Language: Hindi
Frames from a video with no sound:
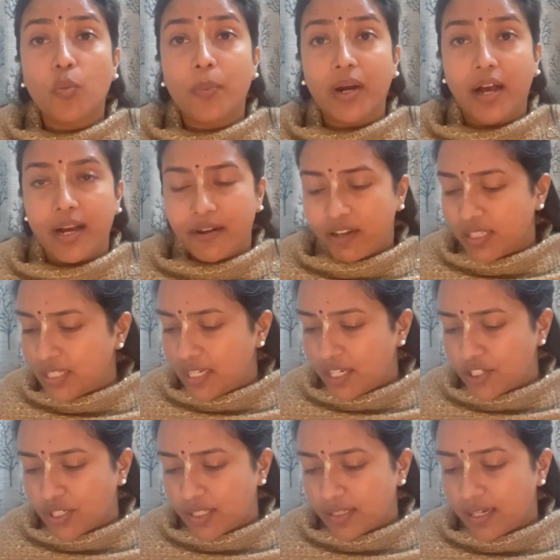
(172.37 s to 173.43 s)
बढ़ावा दिया
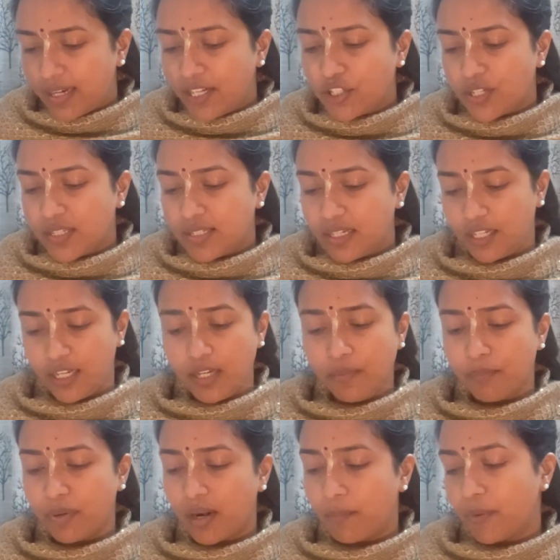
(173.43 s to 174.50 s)
जाता है जैसे कि
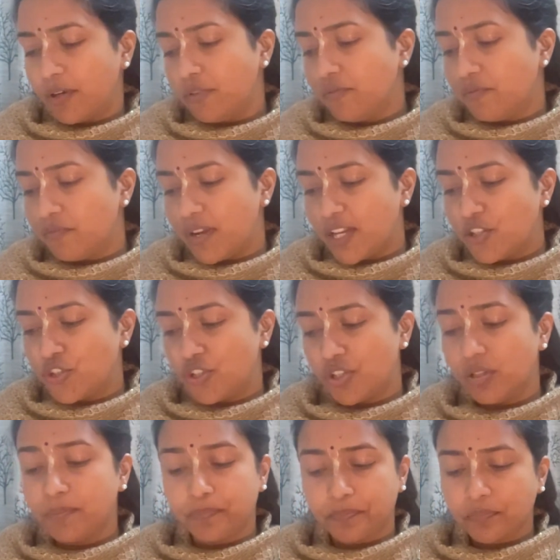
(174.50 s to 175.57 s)
ब्राह्मण
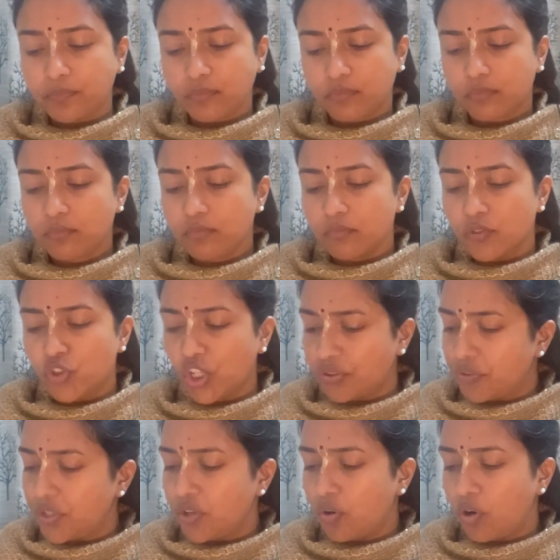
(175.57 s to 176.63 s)
वैश्य
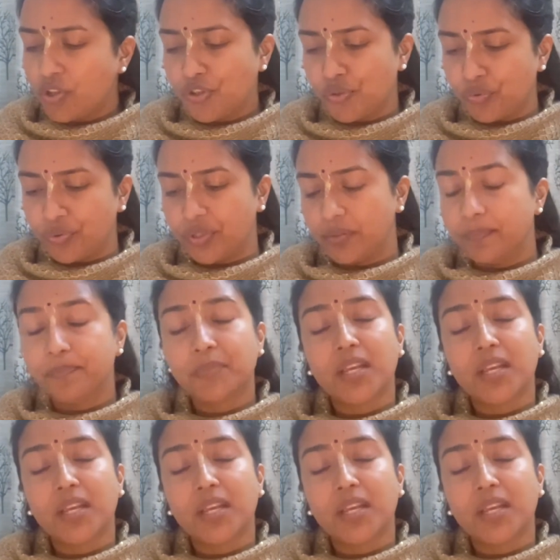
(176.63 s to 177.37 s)
क्षत्रिय और शूद्र